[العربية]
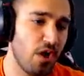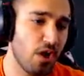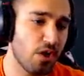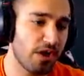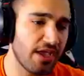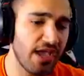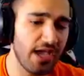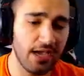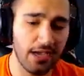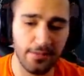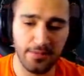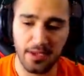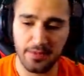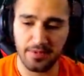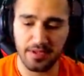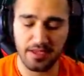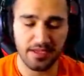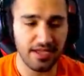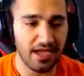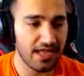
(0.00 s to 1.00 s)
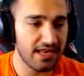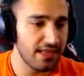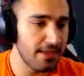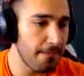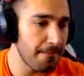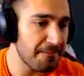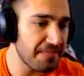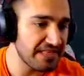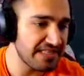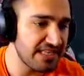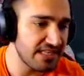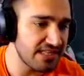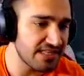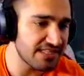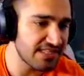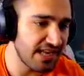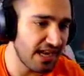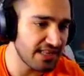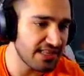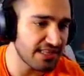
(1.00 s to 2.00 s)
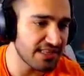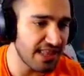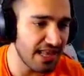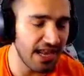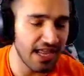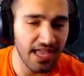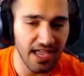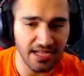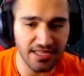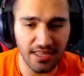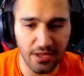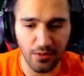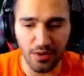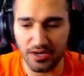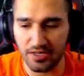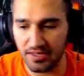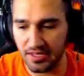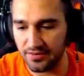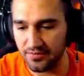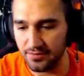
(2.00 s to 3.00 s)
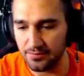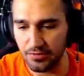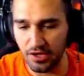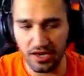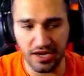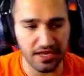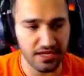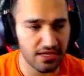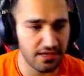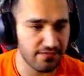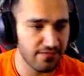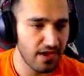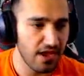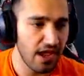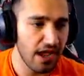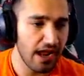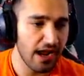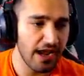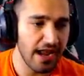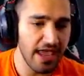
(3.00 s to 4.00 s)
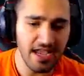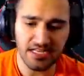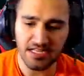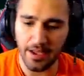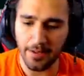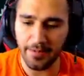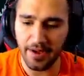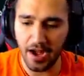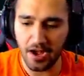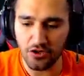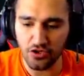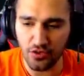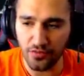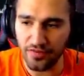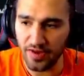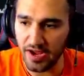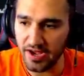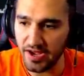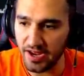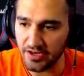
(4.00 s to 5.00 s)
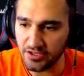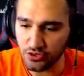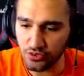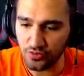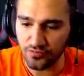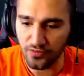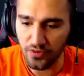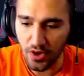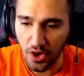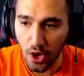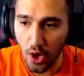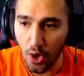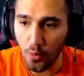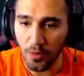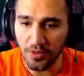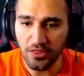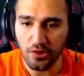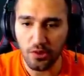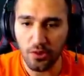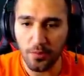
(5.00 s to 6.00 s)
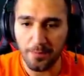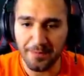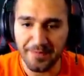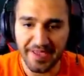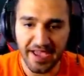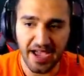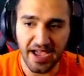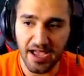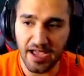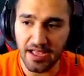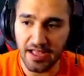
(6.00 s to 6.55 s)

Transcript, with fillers: اوكي حبايبي يعني بيزيد السرعه تطلق اكثر واكثر فهمتوا علي كيف لهيك شباب راح نشوف يعني راح نشوف وضعه ب...